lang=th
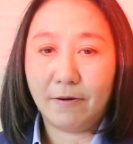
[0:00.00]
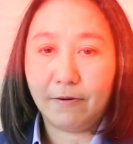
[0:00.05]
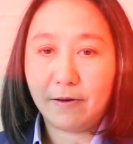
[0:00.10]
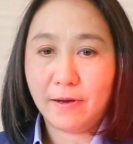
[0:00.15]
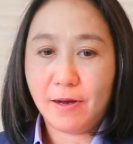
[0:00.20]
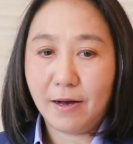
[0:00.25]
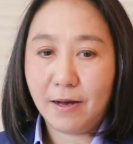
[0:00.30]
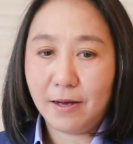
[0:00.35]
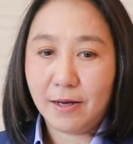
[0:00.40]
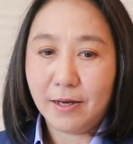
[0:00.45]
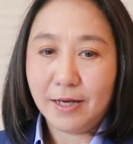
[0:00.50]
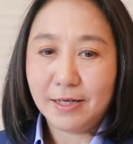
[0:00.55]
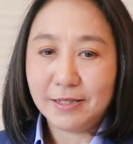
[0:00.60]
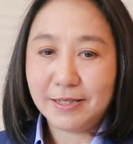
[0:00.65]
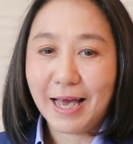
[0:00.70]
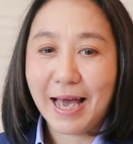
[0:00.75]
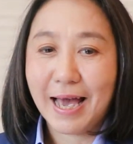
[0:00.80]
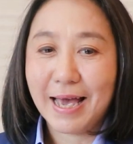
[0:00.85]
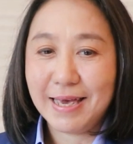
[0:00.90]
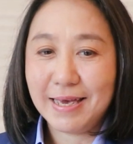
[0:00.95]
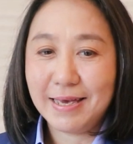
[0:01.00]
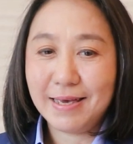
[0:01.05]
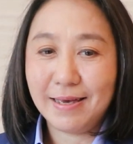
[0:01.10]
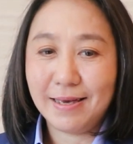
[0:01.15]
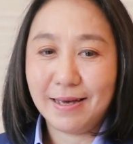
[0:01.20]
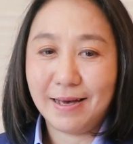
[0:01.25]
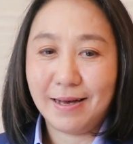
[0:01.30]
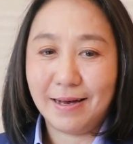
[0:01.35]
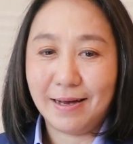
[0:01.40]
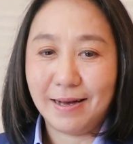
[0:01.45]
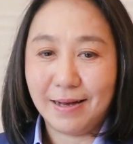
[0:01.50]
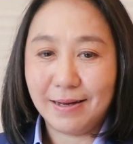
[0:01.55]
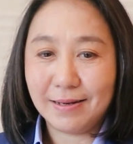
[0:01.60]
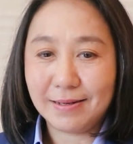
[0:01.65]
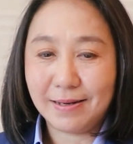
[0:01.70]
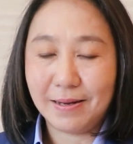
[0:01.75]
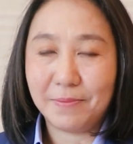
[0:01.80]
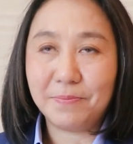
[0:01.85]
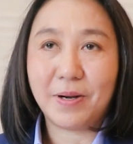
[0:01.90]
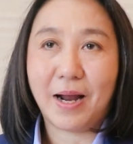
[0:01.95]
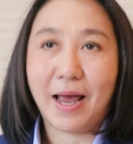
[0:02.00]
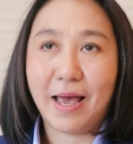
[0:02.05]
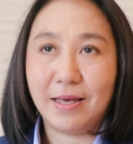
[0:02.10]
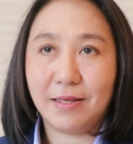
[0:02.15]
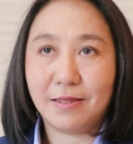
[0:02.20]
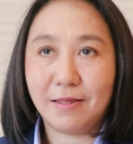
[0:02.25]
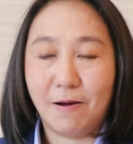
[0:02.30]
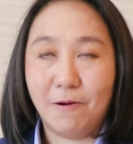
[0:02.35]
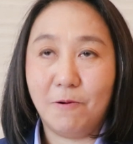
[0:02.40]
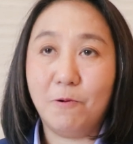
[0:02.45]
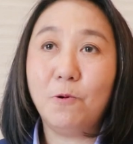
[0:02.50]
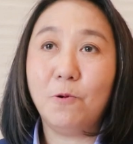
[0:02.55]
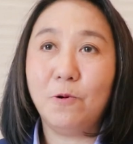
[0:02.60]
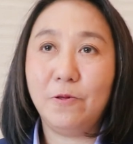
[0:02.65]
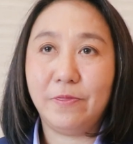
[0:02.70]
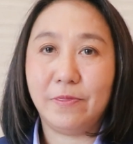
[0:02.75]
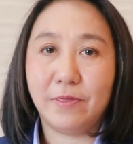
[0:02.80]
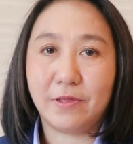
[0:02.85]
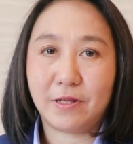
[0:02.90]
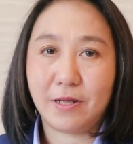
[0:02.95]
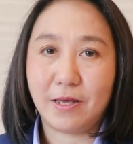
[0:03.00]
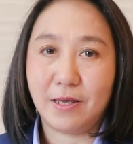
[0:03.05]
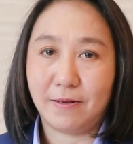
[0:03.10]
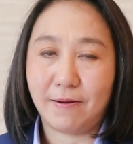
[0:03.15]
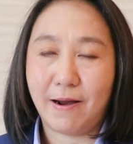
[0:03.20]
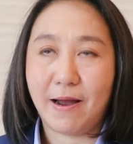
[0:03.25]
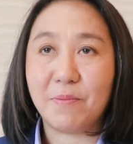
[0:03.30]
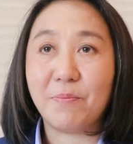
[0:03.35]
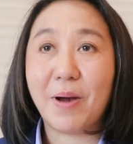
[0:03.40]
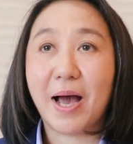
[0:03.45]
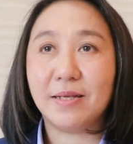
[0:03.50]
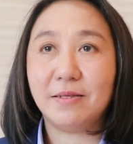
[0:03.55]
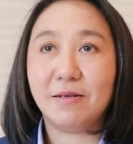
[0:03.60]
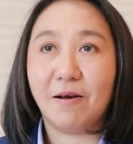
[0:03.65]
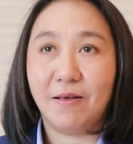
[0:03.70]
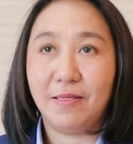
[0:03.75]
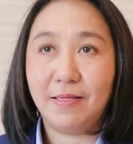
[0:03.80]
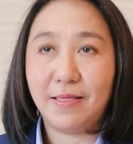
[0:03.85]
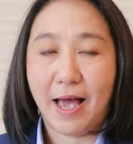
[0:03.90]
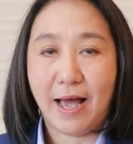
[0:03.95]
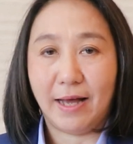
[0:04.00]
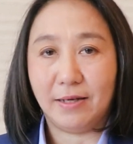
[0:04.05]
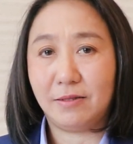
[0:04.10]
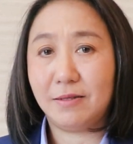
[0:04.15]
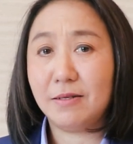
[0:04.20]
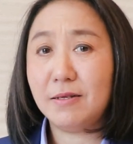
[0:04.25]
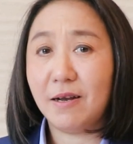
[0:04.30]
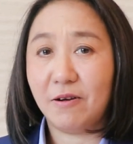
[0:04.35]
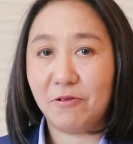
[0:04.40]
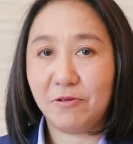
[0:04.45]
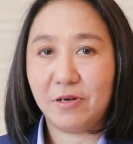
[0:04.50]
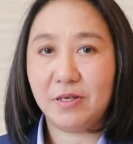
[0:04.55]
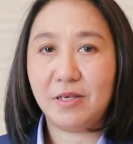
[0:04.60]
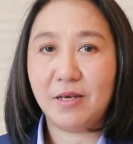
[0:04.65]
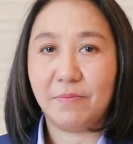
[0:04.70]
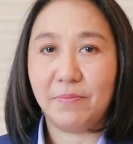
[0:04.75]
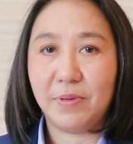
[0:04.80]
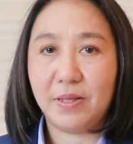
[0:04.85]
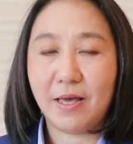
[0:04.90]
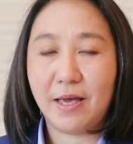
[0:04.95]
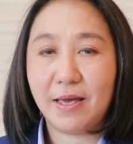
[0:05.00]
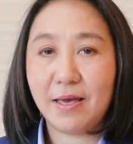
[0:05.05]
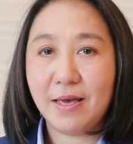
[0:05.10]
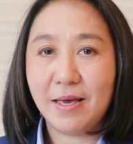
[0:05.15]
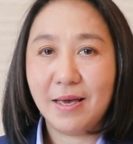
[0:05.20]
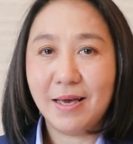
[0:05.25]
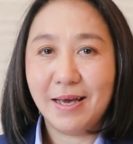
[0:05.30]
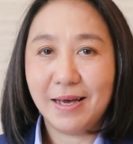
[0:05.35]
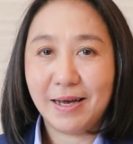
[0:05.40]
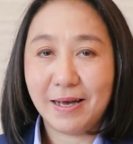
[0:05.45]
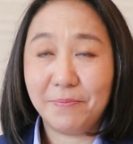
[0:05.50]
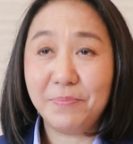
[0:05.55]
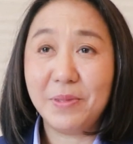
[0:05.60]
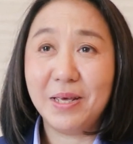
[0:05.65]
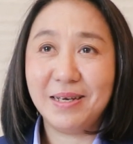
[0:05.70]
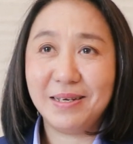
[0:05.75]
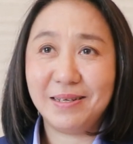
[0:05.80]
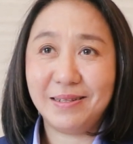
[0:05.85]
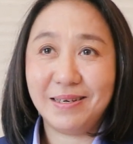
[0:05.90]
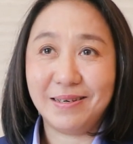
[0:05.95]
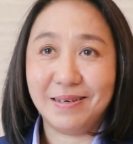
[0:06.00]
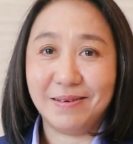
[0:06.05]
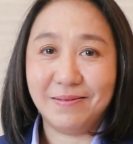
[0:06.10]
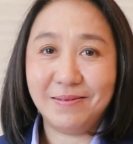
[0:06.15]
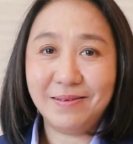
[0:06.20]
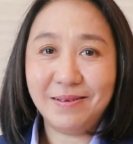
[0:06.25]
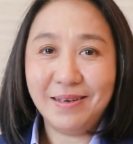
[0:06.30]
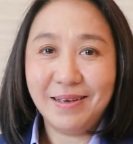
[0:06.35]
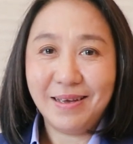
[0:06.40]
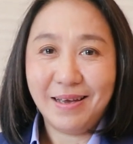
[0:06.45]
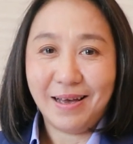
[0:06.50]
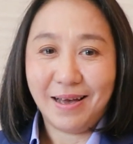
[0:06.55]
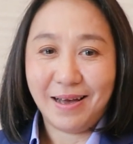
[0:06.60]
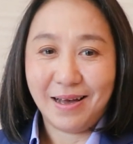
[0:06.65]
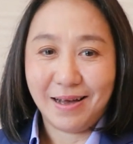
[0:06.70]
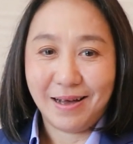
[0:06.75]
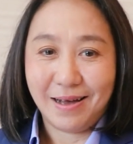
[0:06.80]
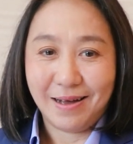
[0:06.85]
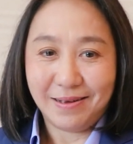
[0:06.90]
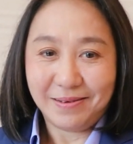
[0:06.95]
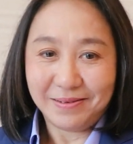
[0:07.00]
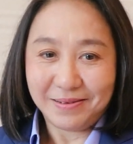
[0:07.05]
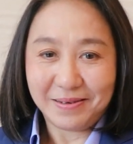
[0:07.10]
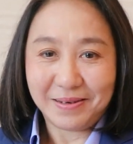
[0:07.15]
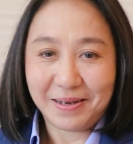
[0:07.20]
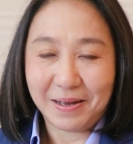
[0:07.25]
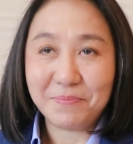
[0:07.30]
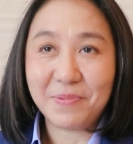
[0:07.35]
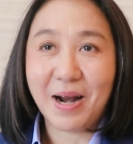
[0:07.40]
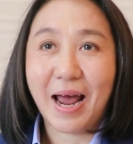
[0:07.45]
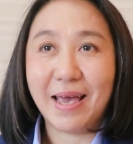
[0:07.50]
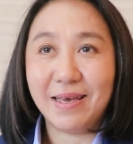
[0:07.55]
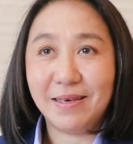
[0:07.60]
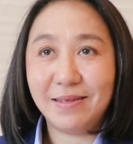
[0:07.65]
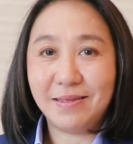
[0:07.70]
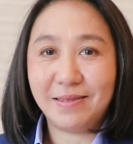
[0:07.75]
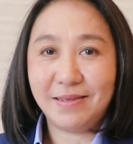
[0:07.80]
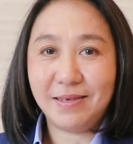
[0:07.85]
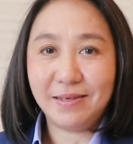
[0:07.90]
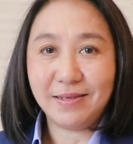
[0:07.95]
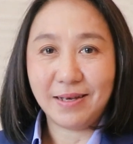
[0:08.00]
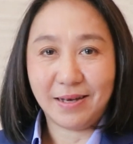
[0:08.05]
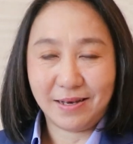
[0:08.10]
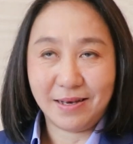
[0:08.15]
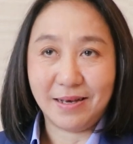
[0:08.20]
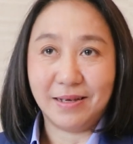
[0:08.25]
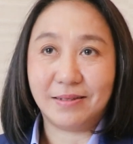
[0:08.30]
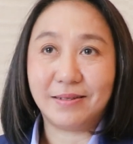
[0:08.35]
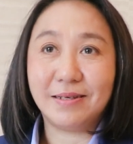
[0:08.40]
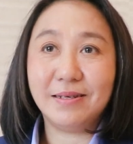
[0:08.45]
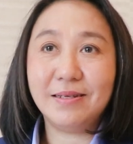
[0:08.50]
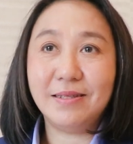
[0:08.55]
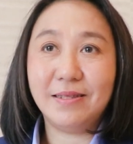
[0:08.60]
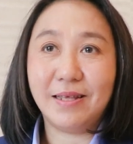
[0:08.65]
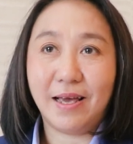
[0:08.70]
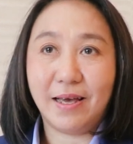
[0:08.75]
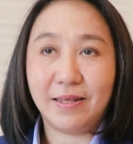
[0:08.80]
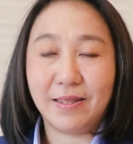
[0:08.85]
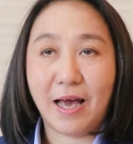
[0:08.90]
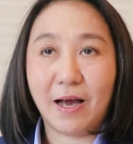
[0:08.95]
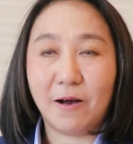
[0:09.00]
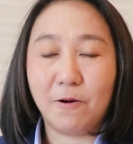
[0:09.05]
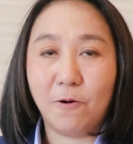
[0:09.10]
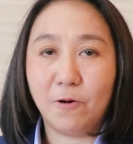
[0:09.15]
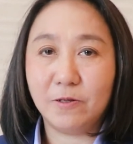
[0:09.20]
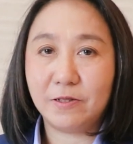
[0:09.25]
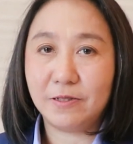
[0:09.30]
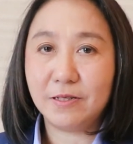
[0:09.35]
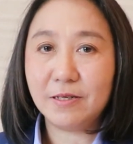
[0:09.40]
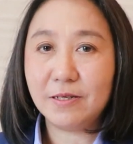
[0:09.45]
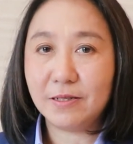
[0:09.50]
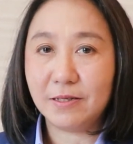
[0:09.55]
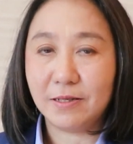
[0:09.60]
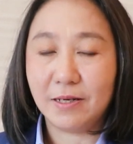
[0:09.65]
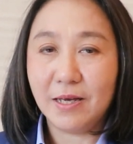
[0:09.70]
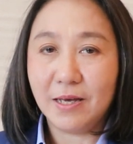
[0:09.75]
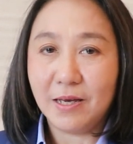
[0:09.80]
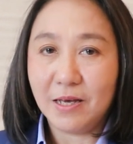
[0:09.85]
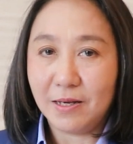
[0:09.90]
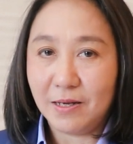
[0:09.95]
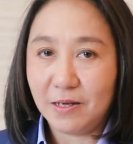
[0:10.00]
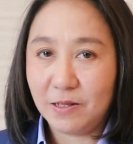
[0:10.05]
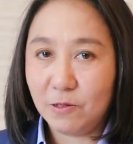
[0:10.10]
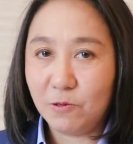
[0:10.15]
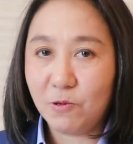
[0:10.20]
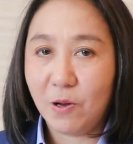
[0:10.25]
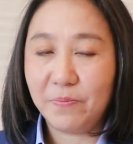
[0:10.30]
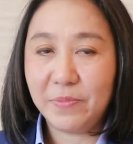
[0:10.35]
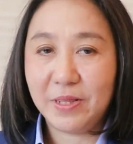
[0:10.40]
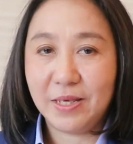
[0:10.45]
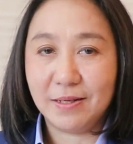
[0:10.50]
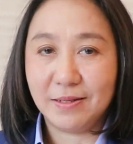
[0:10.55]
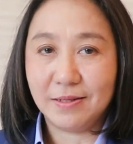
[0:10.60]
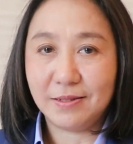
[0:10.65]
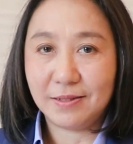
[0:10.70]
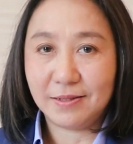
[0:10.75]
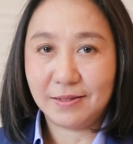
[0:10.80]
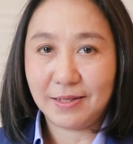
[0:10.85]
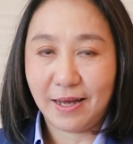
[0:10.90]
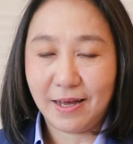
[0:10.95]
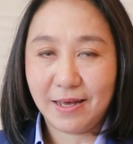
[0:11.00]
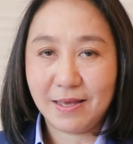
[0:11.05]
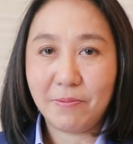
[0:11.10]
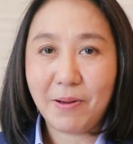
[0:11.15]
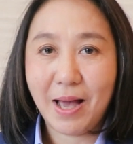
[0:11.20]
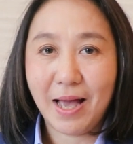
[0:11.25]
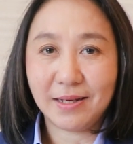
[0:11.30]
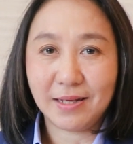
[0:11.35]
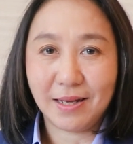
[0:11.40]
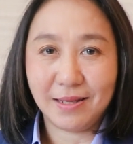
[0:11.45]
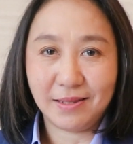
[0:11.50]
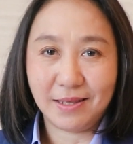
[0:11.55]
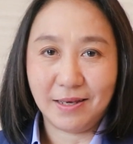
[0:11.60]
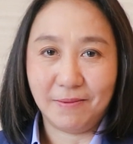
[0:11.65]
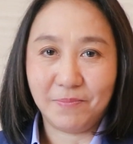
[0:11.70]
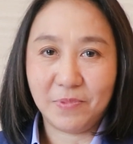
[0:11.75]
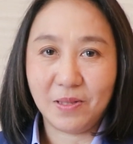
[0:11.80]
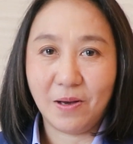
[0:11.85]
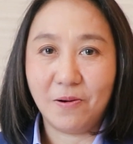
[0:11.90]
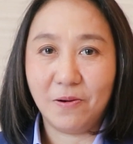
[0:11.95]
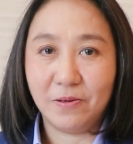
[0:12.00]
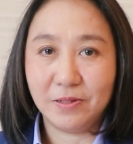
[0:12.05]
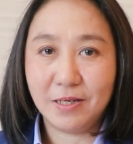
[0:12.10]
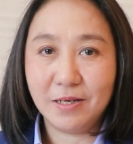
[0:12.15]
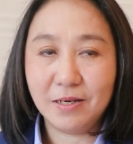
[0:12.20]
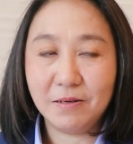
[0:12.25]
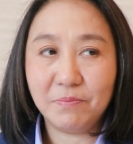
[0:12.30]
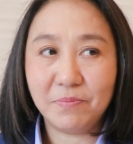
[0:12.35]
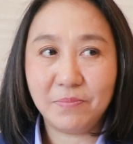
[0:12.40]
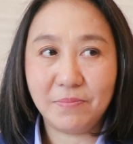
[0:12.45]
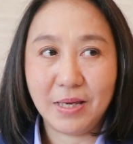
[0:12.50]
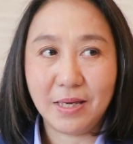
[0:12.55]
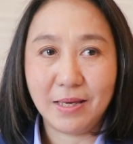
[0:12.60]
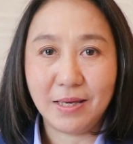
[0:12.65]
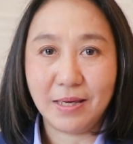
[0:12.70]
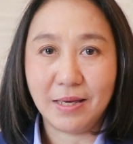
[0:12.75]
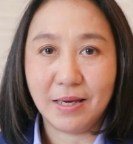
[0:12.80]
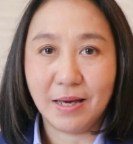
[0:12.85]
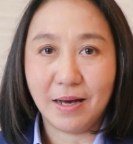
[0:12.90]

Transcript: เราก็ใช้กำไรต่อหุ้น4ไตรมาสย้อนหลัง ซึ่งเราก็ยังไม่ได้คำนึงถึงกำไรที่จะเกิดขึ้นในอนาคต ซึ่งรวมถึงศักยภาพการเติบโตซึ่งมี